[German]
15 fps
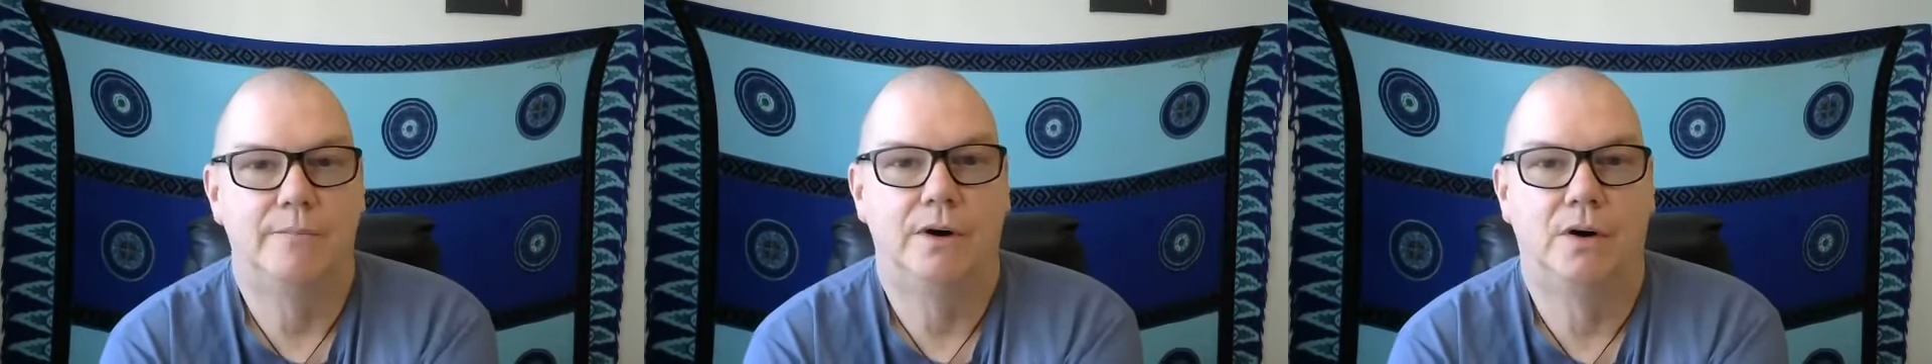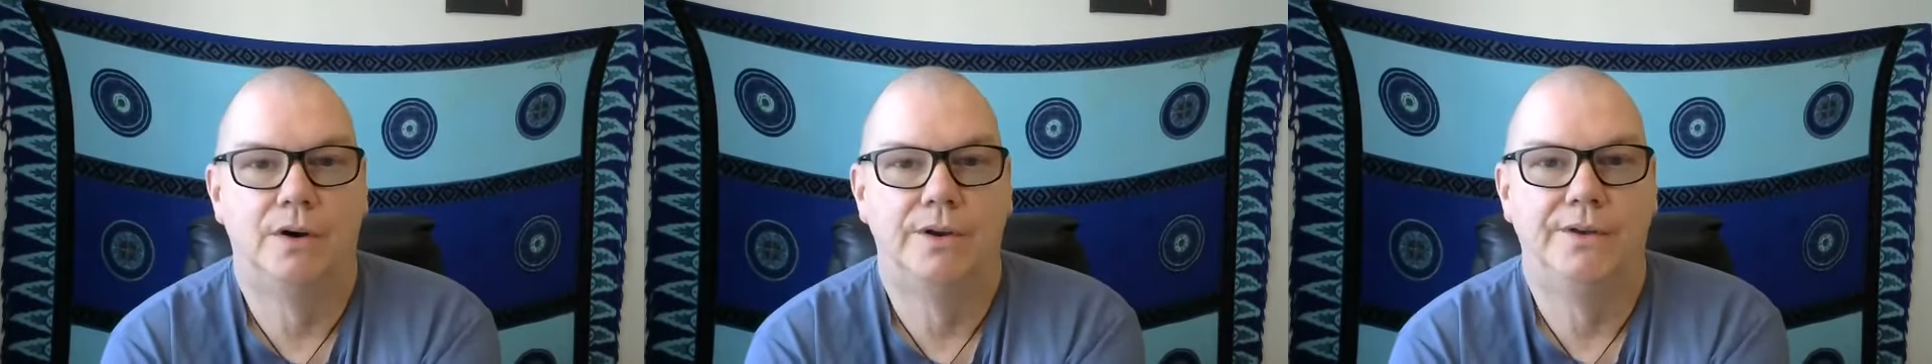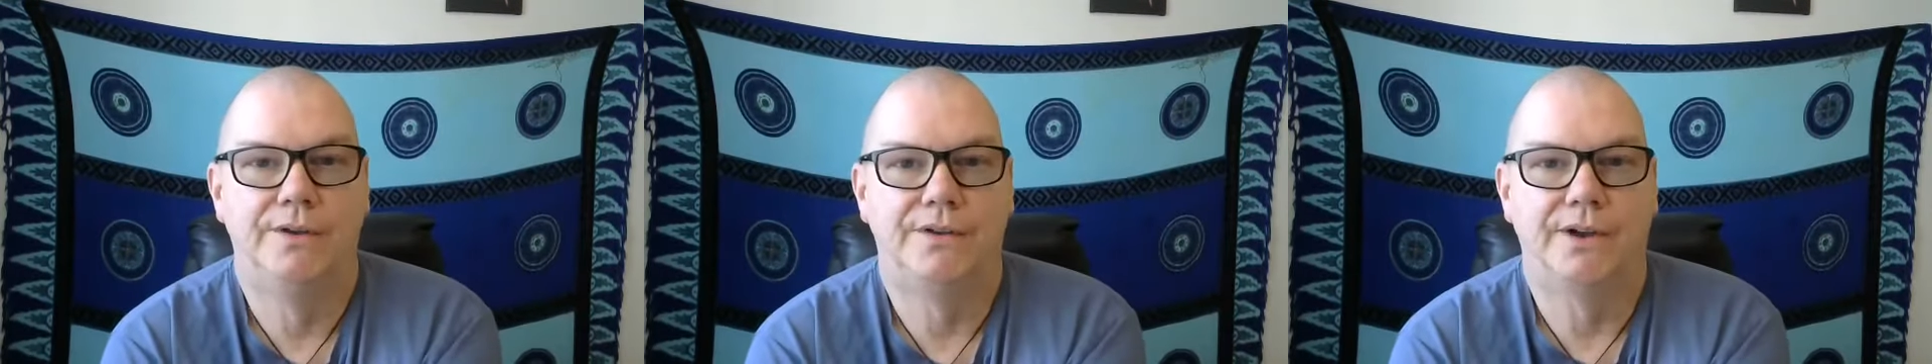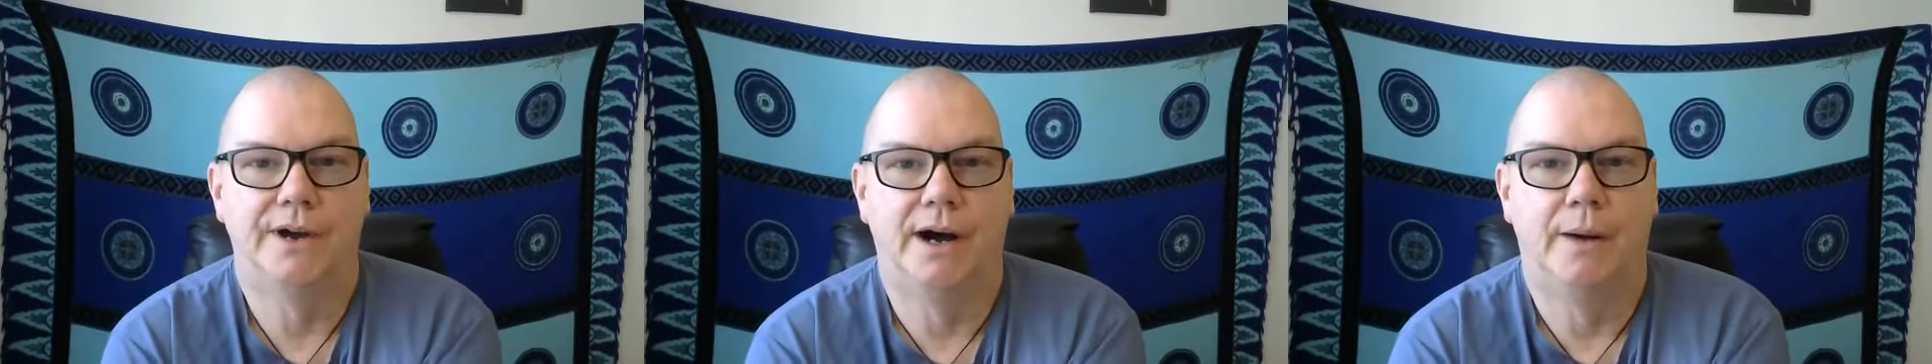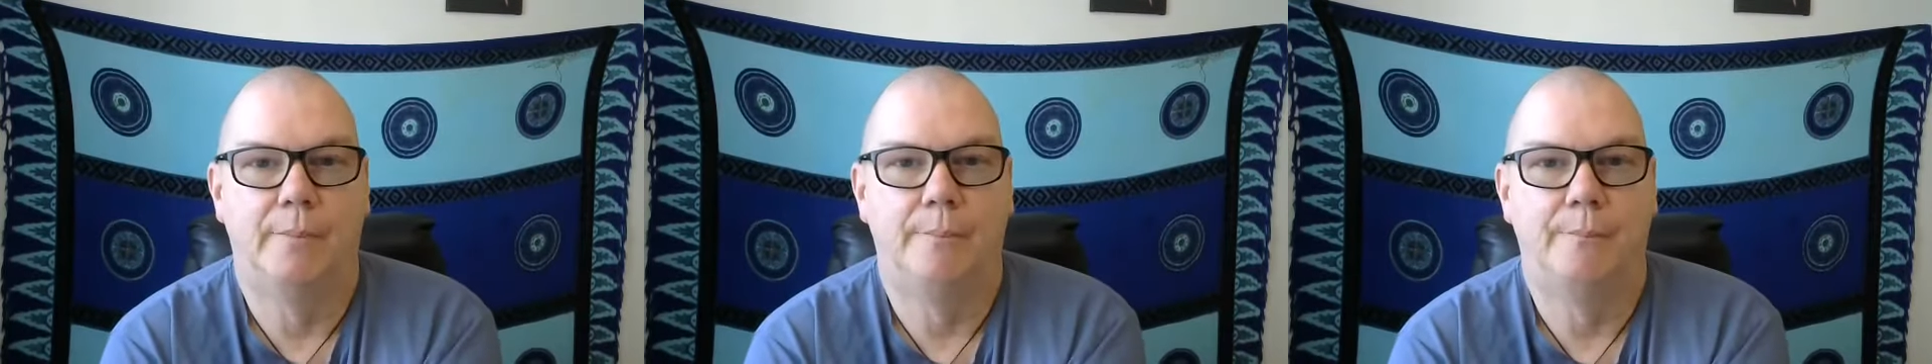Und
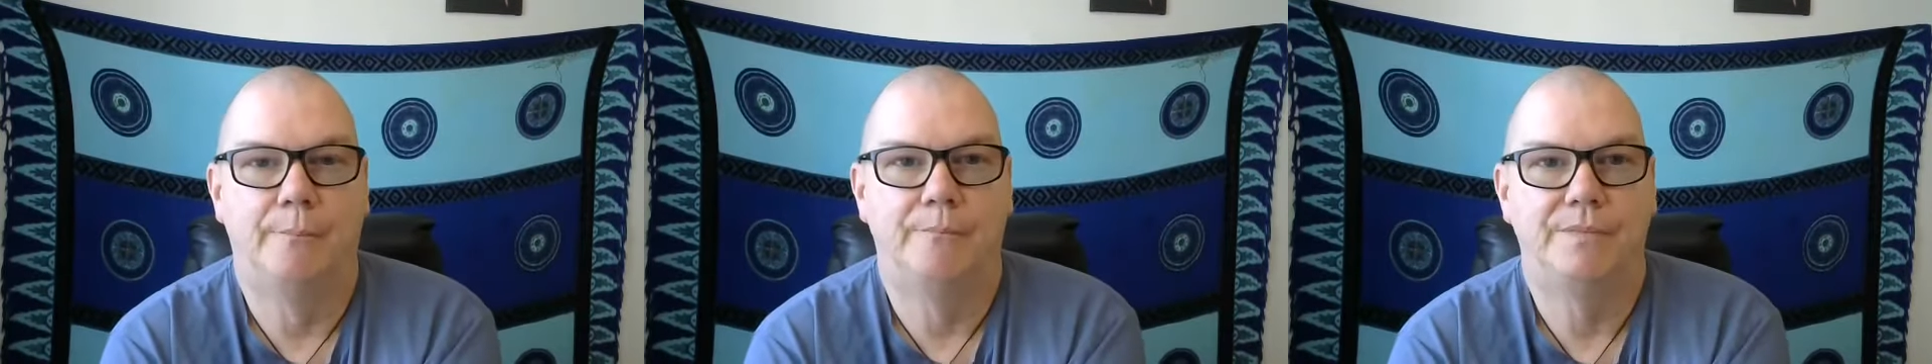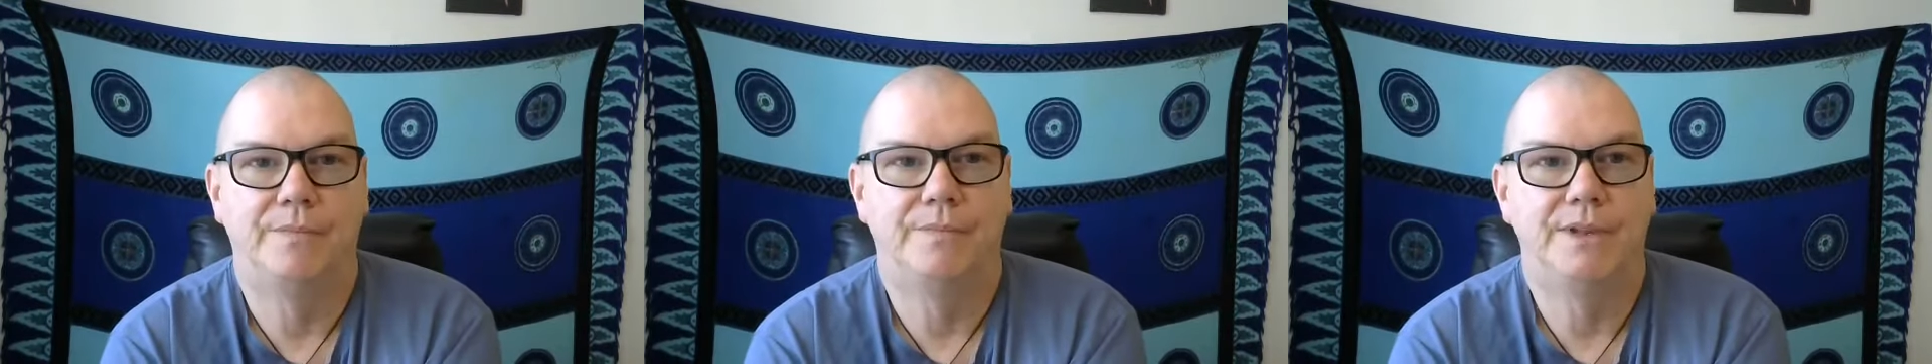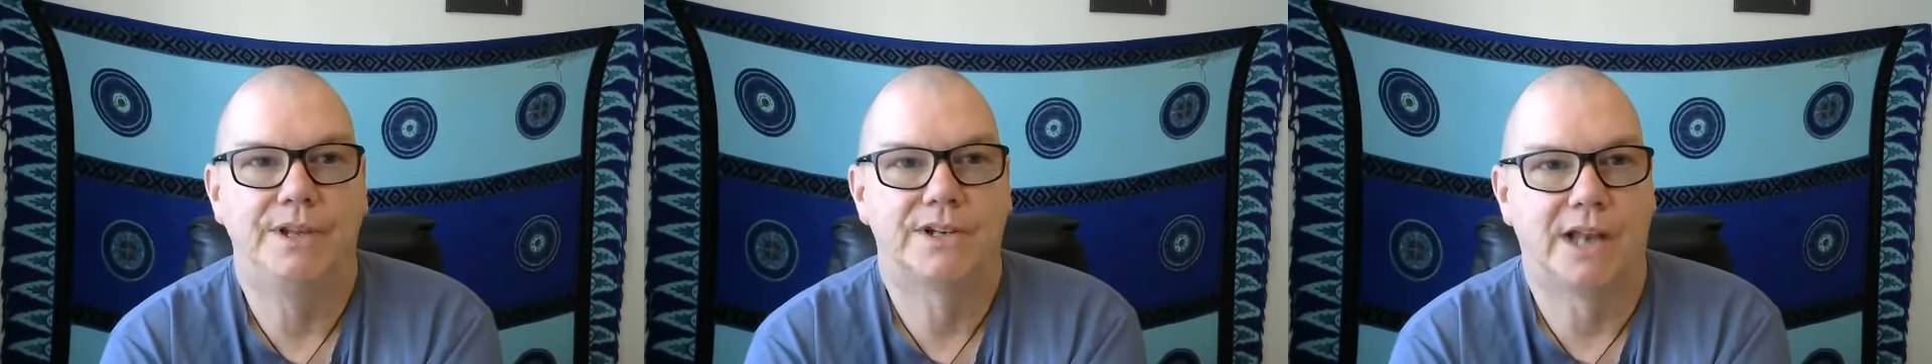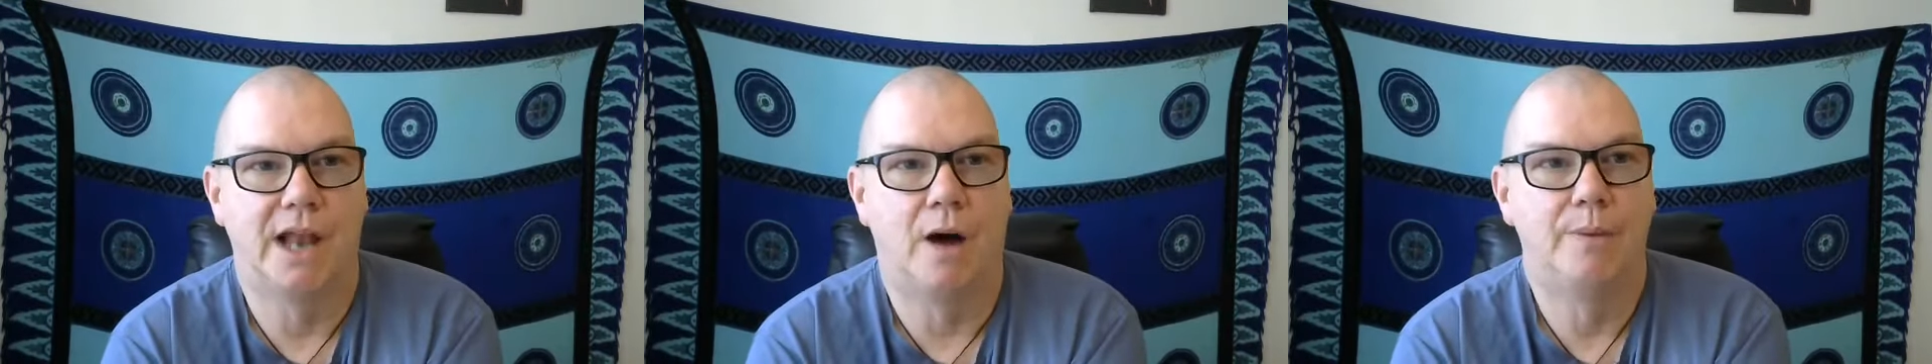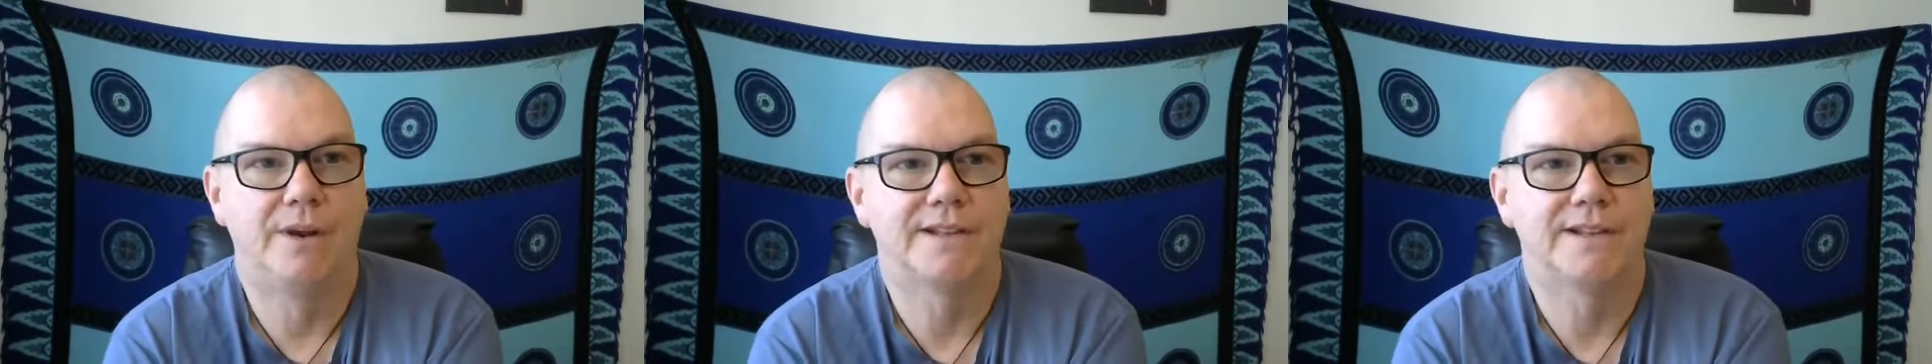ähm, ich glaube,